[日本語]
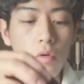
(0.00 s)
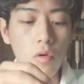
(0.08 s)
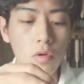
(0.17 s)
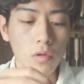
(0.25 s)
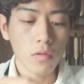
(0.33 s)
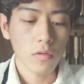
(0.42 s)

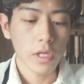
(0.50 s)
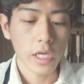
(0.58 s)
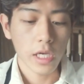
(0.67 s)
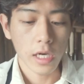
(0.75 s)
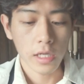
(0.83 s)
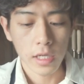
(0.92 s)
ほとんど手
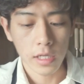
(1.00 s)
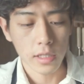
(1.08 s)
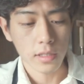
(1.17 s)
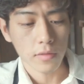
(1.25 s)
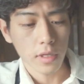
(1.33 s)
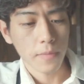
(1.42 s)
に入んないんで
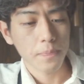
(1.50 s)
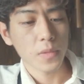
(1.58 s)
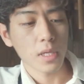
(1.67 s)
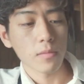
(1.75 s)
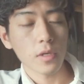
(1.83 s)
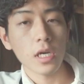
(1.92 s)
すよね。
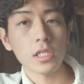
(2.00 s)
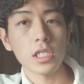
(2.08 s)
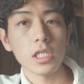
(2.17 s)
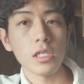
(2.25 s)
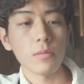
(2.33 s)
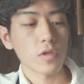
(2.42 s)
で昔